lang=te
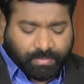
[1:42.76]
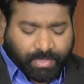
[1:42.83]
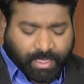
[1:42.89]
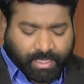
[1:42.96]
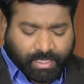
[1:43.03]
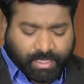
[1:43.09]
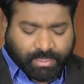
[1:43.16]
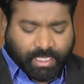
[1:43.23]

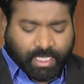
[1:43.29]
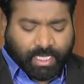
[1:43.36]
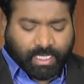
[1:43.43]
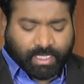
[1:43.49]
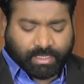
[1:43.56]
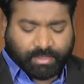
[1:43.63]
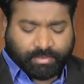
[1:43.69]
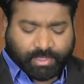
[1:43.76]

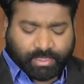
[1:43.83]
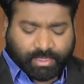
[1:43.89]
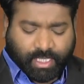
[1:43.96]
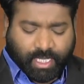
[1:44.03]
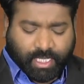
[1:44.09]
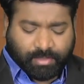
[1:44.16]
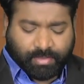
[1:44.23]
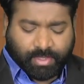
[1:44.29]
పట్టజాలనంత
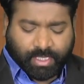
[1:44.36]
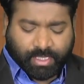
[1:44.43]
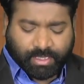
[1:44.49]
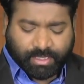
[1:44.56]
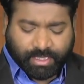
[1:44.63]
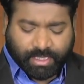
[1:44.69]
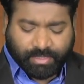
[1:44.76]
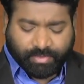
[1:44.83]
విస్తారముగా
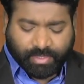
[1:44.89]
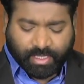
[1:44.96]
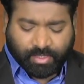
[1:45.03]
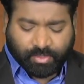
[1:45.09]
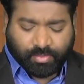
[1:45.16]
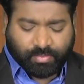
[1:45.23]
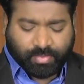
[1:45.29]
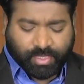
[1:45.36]

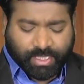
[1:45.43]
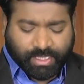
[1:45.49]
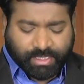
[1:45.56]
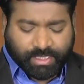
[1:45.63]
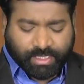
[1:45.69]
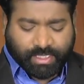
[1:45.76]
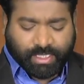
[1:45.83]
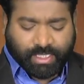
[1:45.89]
దీవెనలు
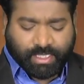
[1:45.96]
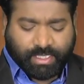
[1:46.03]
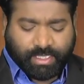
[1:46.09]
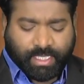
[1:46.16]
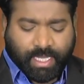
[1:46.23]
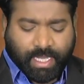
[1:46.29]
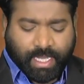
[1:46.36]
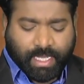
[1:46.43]
కుమ్మరించదనని
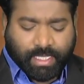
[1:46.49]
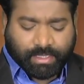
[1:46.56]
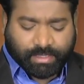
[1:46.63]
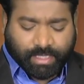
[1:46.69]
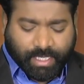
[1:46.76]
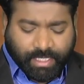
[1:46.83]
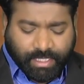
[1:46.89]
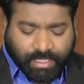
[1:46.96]

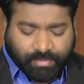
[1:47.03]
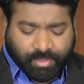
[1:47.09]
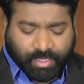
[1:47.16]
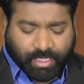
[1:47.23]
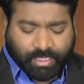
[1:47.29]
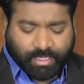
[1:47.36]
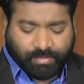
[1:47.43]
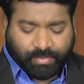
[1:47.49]

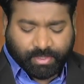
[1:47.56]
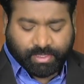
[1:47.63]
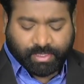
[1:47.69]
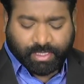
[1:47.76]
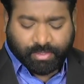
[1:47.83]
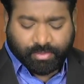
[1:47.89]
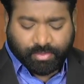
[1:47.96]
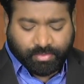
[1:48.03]
సైన్యములకు అధిపతి
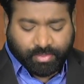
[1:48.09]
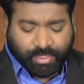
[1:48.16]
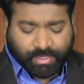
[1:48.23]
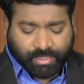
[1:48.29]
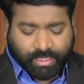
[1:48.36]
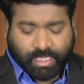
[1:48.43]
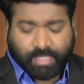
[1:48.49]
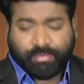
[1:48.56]
యహోవా
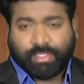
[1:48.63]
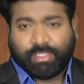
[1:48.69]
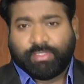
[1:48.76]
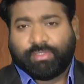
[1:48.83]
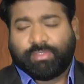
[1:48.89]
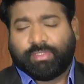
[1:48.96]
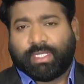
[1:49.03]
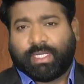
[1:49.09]

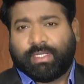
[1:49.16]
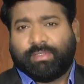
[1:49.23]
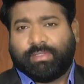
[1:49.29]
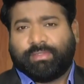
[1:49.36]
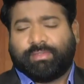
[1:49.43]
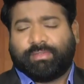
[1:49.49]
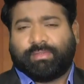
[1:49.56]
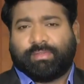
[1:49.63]

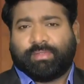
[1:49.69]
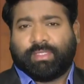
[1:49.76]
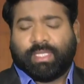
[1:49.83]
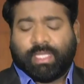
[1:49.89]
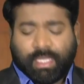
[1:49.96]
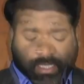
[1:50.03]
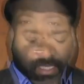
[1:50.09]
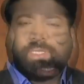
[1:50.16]
సెలవిచ్చుచున్నాడు
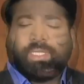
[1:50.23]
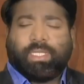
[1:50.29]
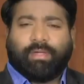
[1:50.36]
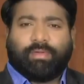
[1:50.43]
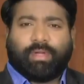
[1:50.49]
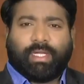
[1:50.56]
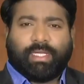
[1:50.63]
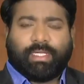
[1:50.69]

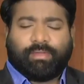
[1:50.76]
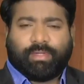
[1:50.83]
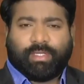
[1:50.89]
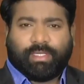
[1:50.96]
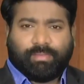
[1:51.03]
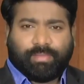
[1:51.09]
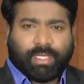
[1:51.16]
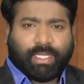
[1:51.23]
నేను
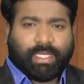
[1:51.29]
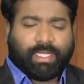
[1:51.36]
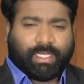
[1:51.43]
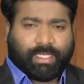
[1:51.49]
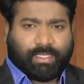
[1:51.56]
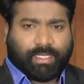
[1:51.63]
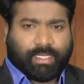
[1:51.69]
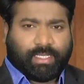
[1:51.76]
వాడేటువంటి
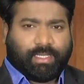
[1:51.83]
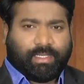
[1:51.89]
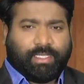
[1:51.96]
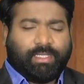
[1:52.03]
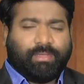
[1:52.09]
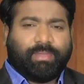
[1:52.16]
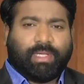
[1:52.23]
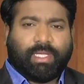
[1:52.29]
ప్రింటింగ్ అంటే
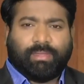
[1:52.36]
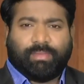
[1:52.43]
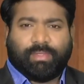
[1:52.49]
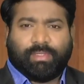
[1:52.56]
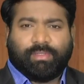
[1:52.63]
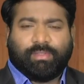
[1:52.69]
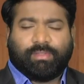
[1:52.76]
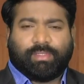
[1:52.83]
ఈ
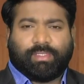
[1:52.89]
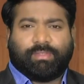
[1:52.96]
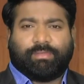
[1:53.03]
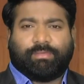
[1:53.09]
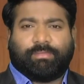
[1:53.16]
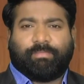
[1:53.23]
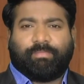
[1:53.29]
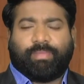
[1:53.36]
బైబిల్ కొంచెం